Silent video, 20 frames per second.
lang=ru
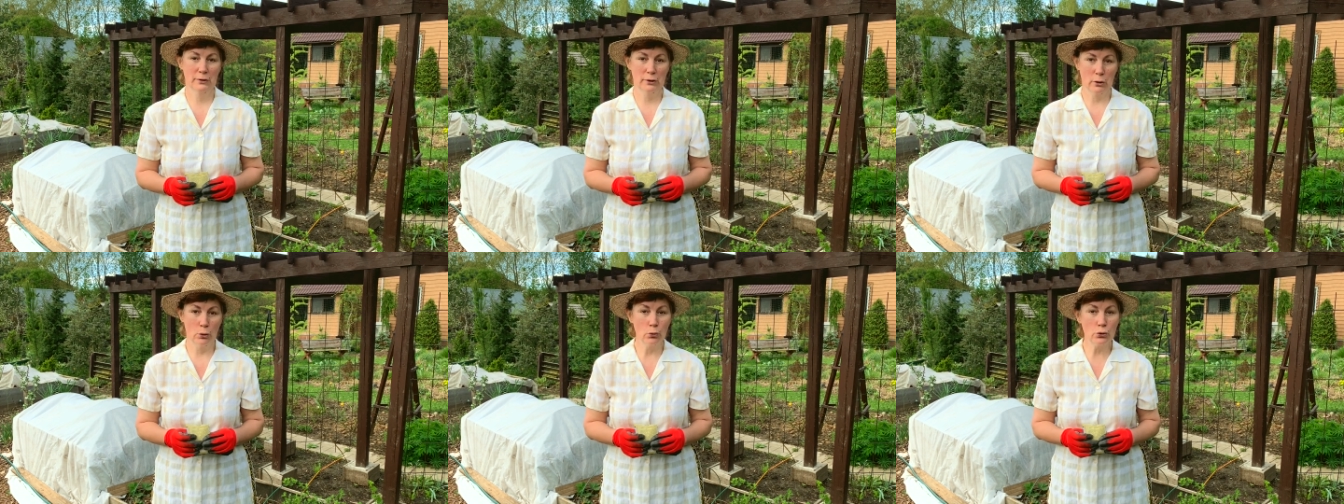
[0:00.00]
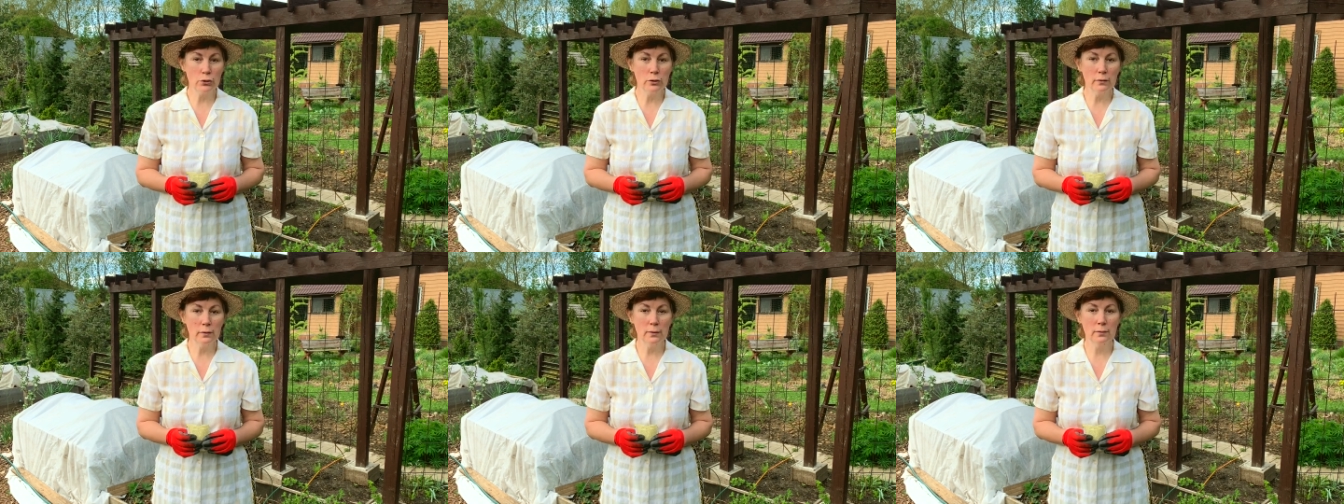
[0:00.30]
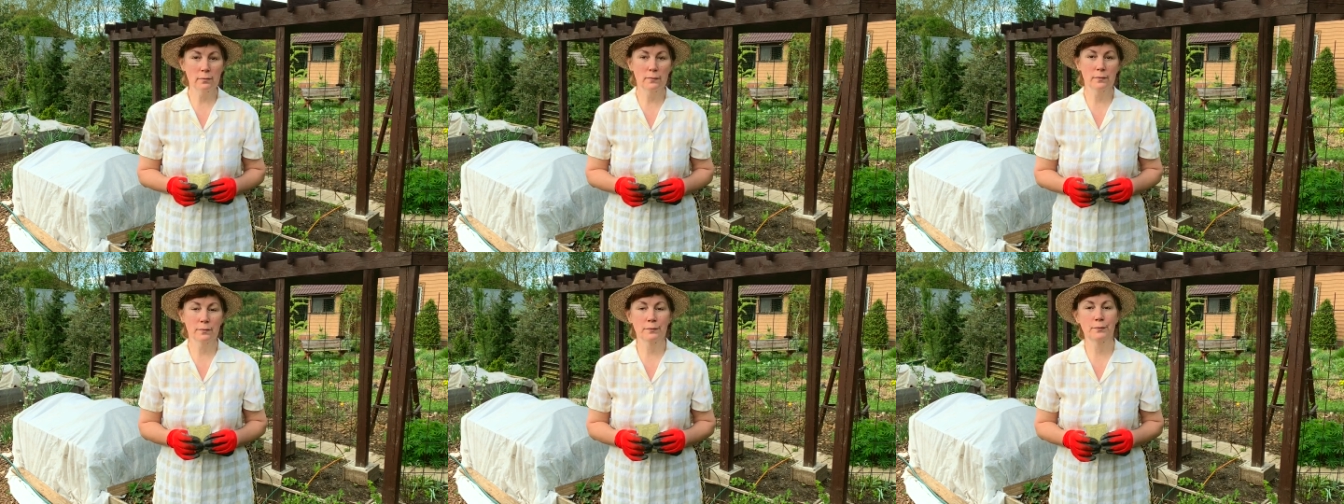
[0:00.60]
сложного?
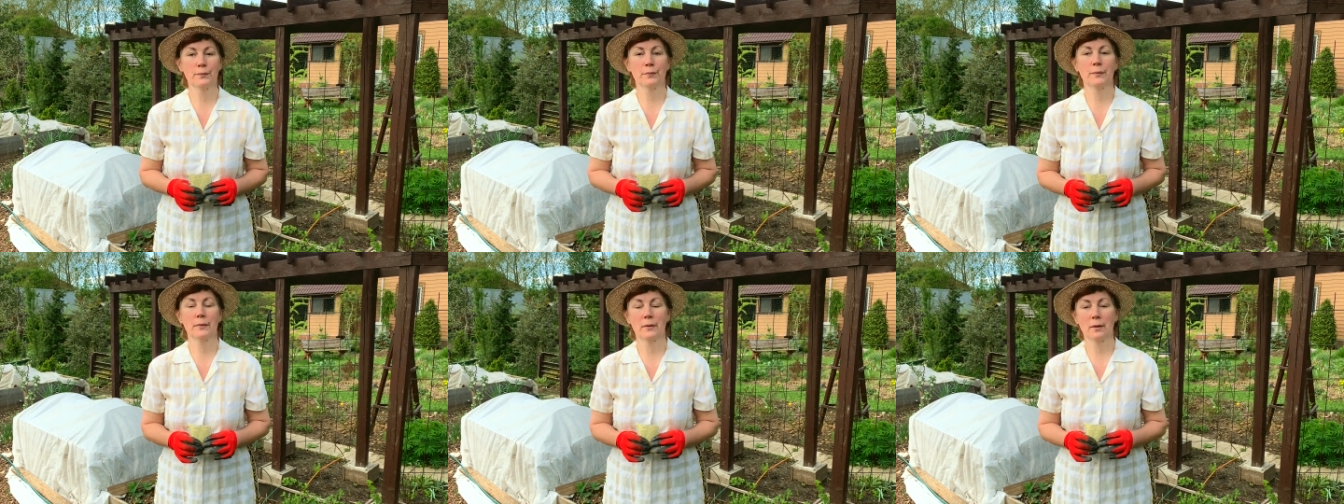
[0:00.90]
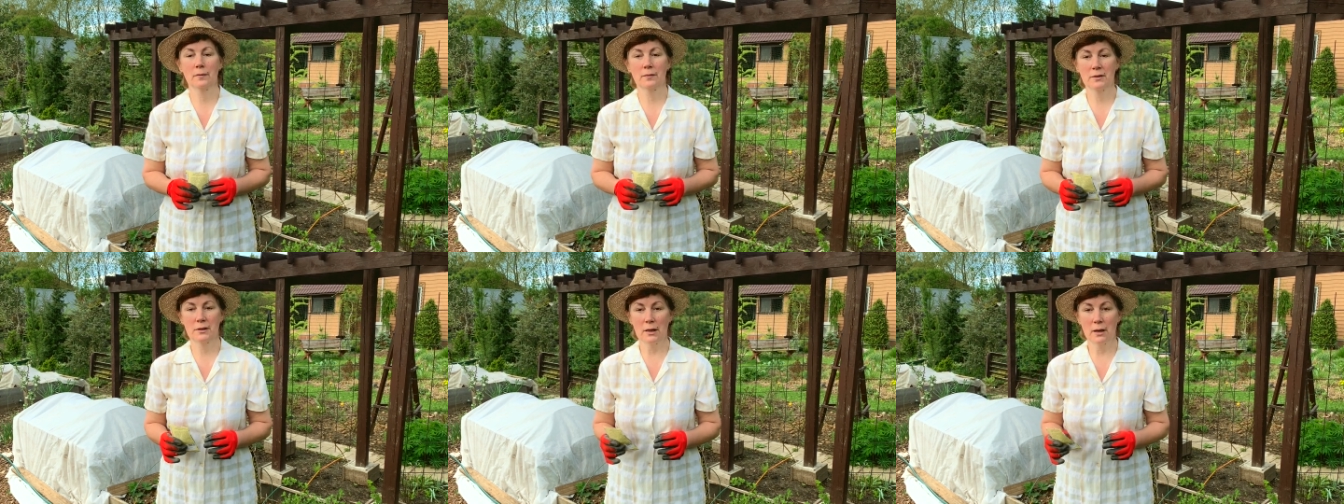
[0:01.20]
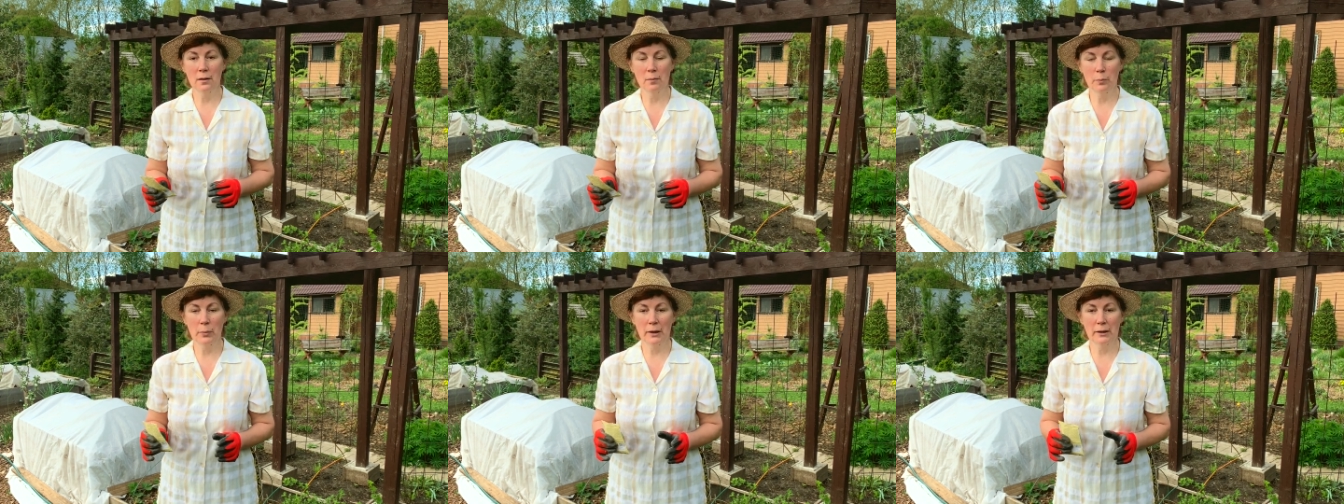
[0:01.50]

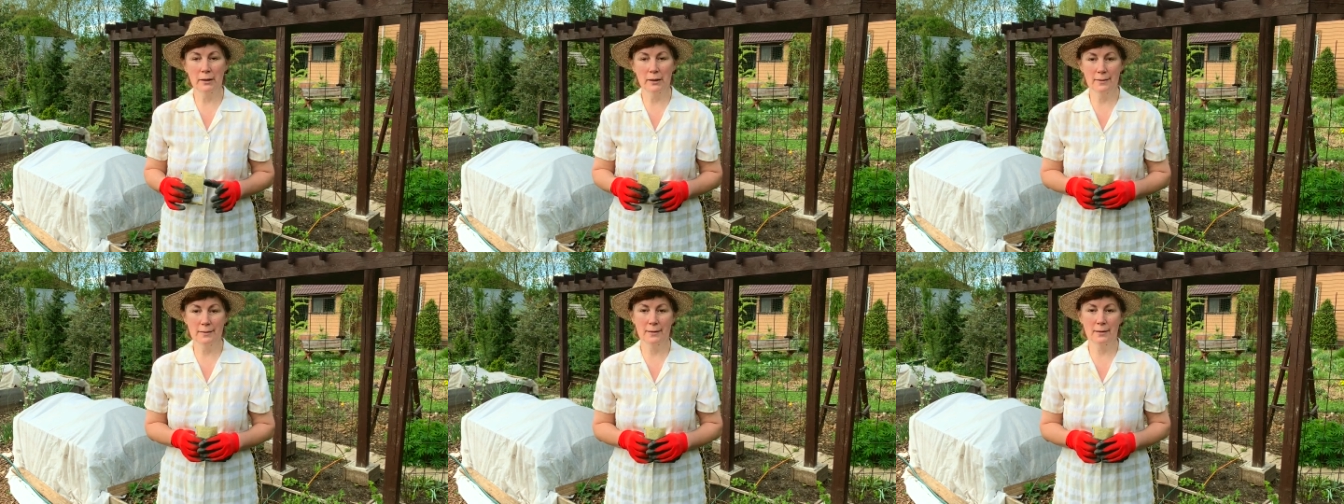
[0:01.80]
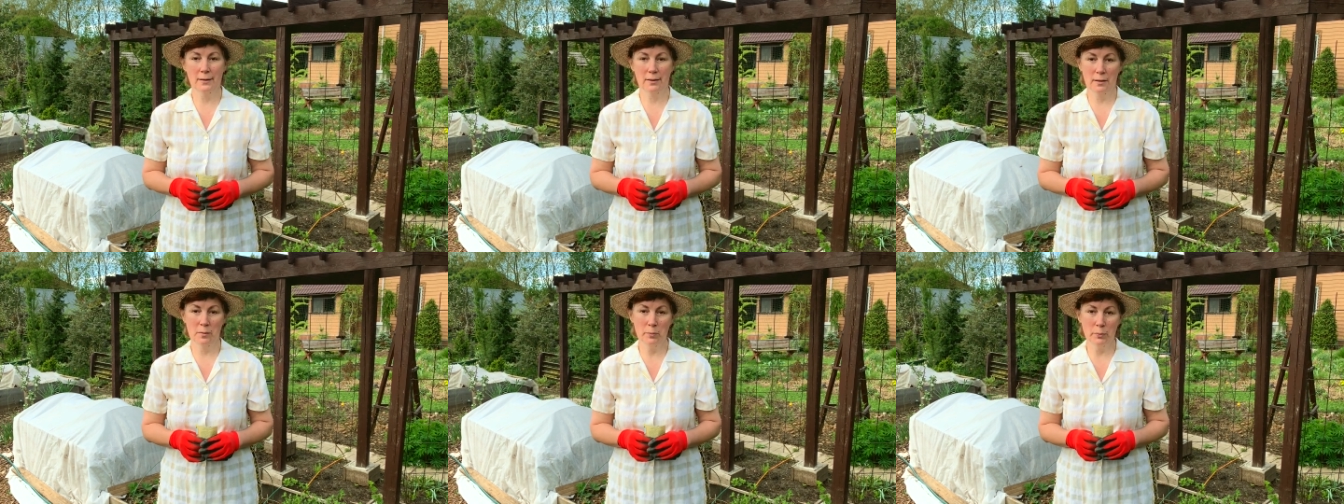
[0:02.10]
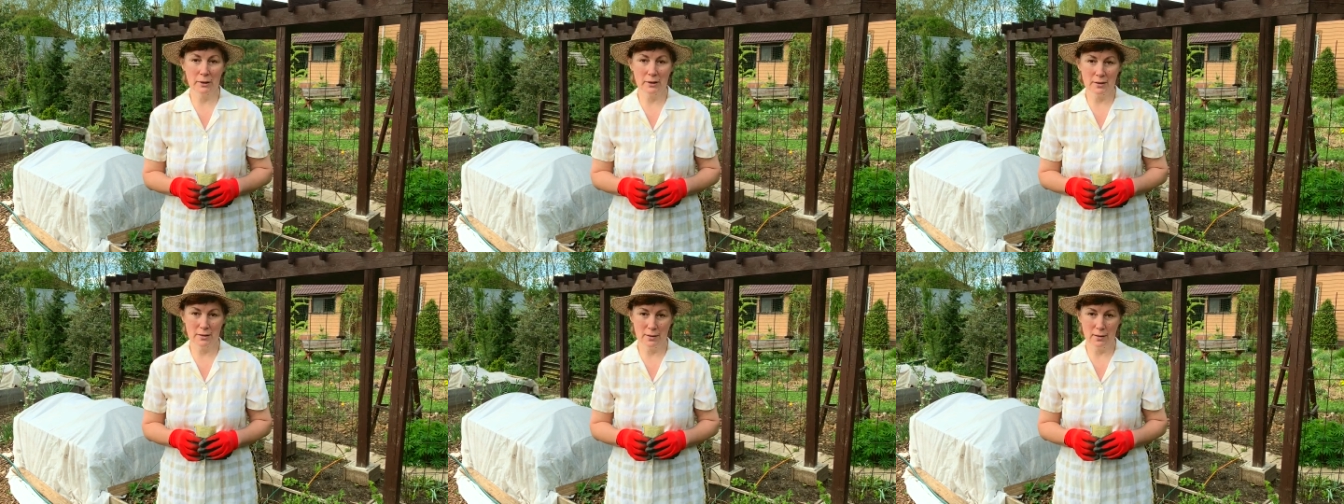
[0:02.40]
Взял пакетик и
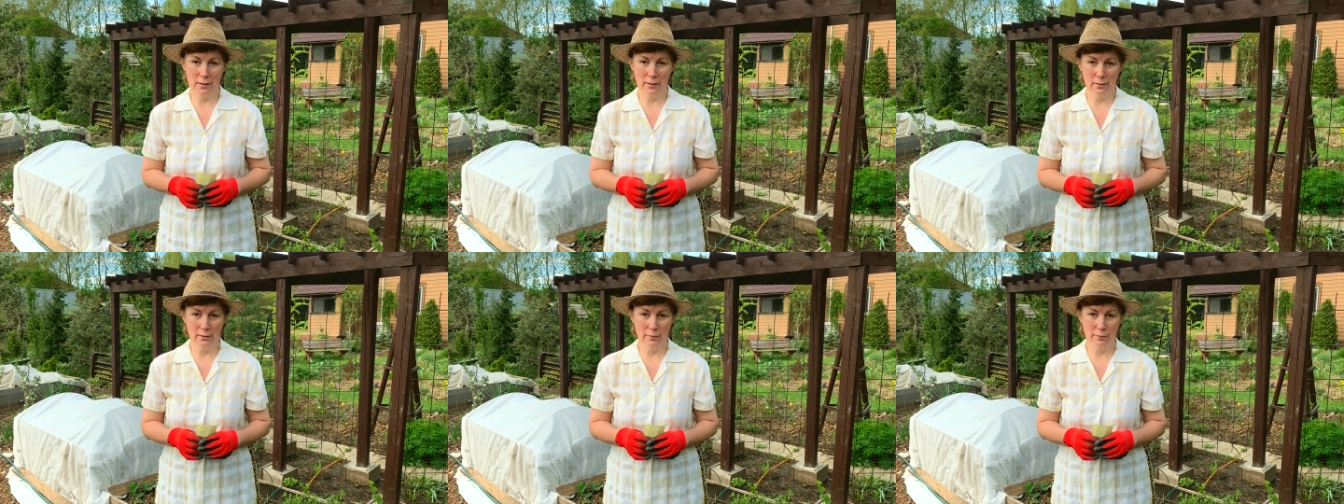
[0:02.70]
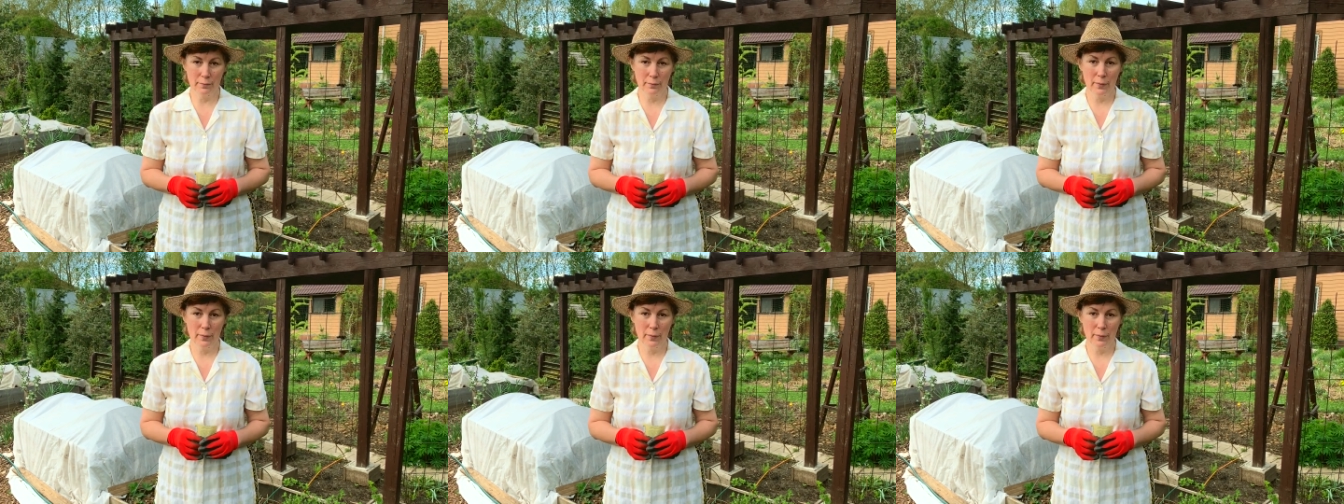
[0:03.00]
посеял.